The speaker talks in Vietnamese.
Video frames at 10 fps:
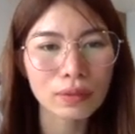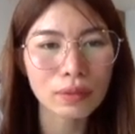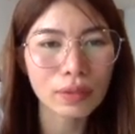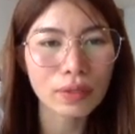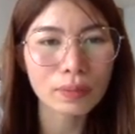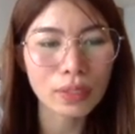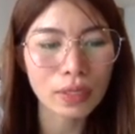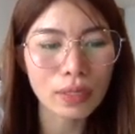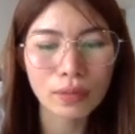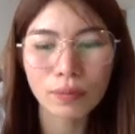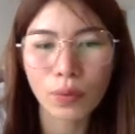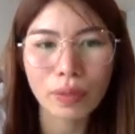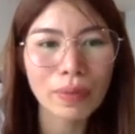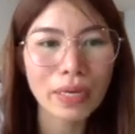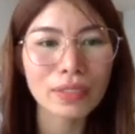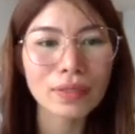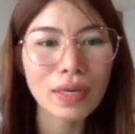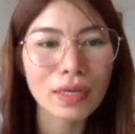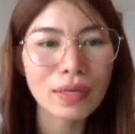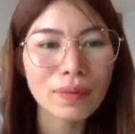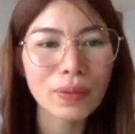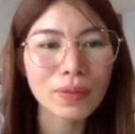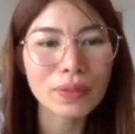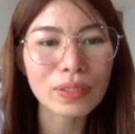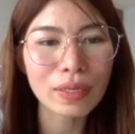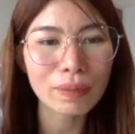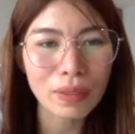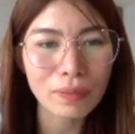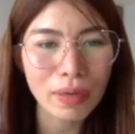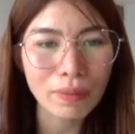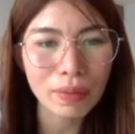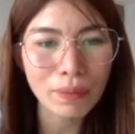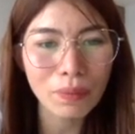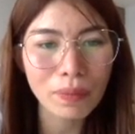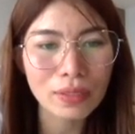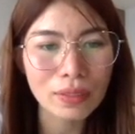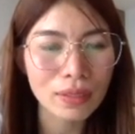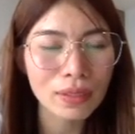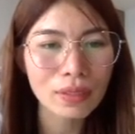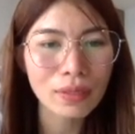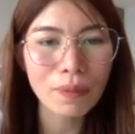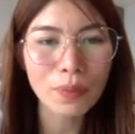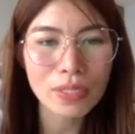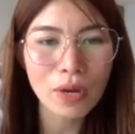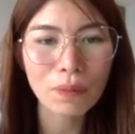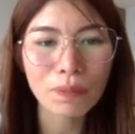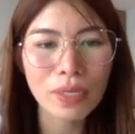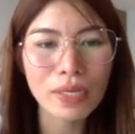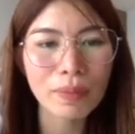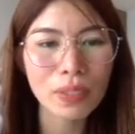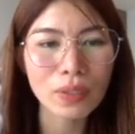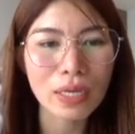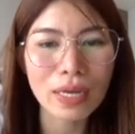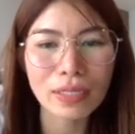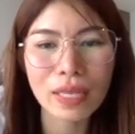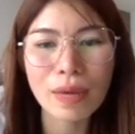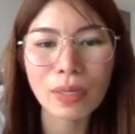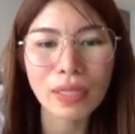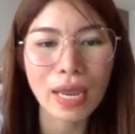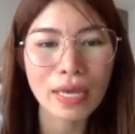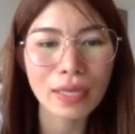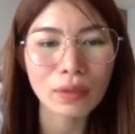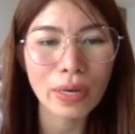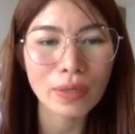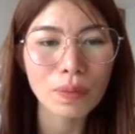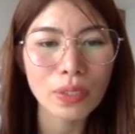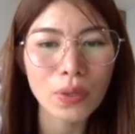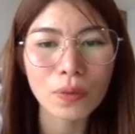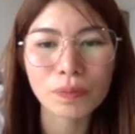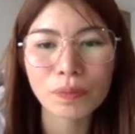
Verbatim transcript: bây giờ mình để 100 ngàn trước đi mọi người thiết lập căn bản mai mốt mình nộp cho sau bây giờ mình có thể là thêm cái thẻ thanh toán của mình vô